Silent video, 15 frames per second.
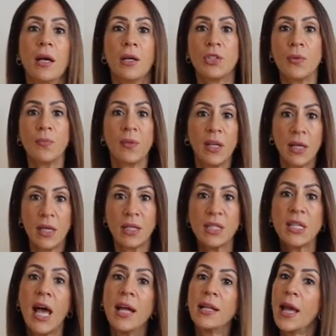Şimdi
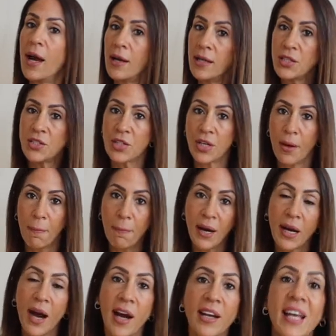sen yerleş
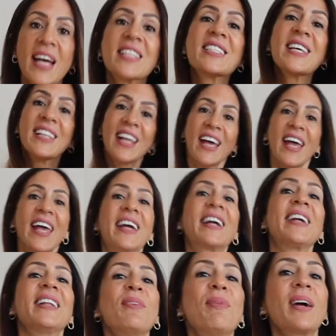bakarken sana
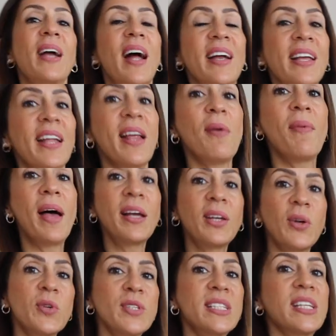ekrana bakarken hemen
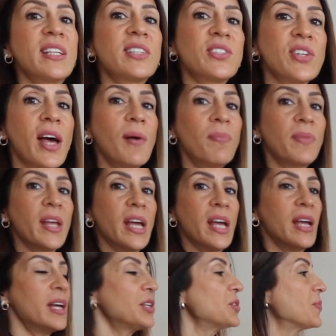göstereceğim.
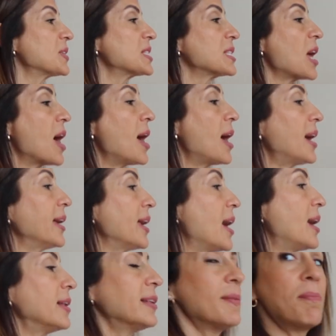Şimdi sağ
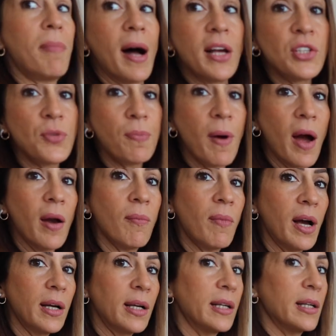ayağının baş
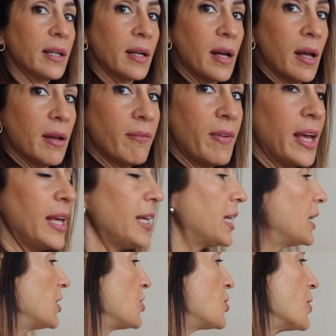parmak ve
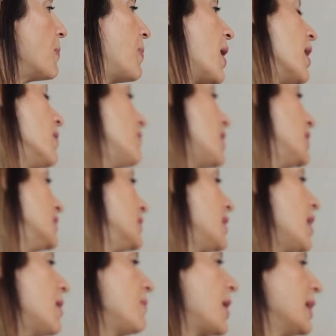ikinci parmağının
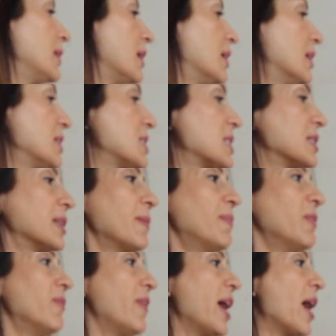hemen arasında
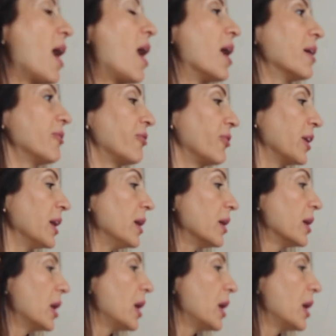bir B harfi.